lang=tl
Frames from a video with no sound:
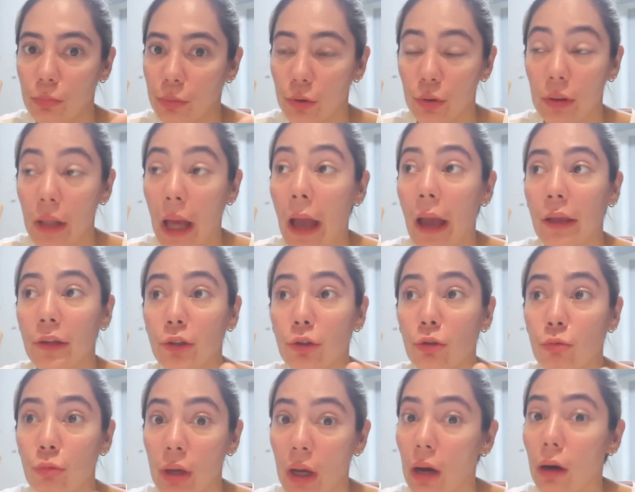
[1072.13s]
Puntahan niyo,
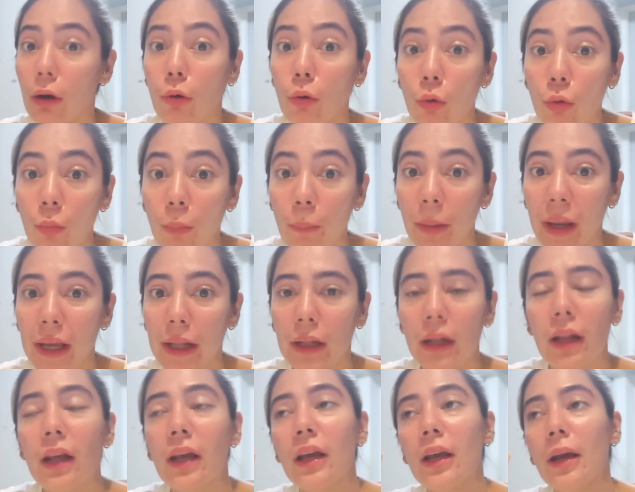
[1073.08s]
we are
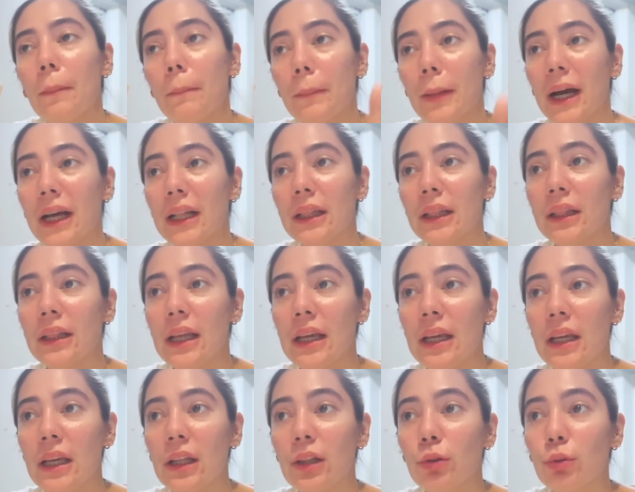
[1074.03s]
open
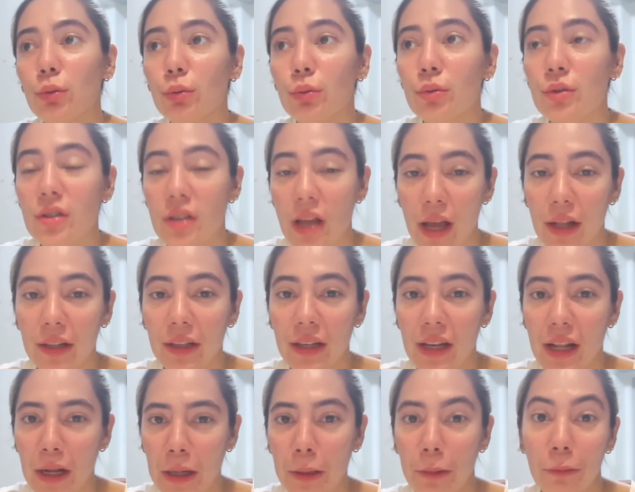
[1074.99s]
Monday to
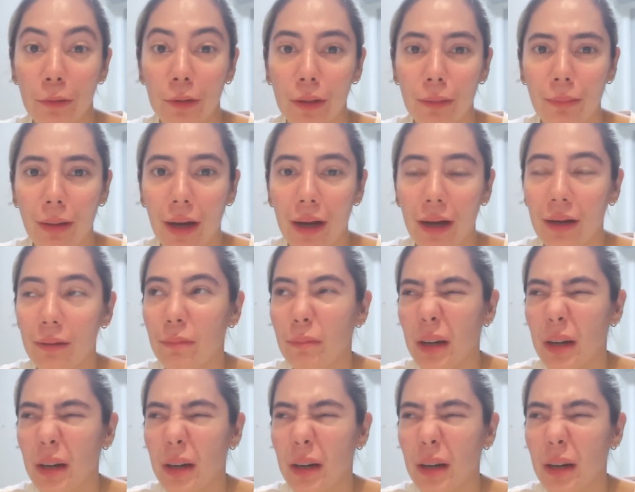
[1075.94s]
Sunday. O, ba?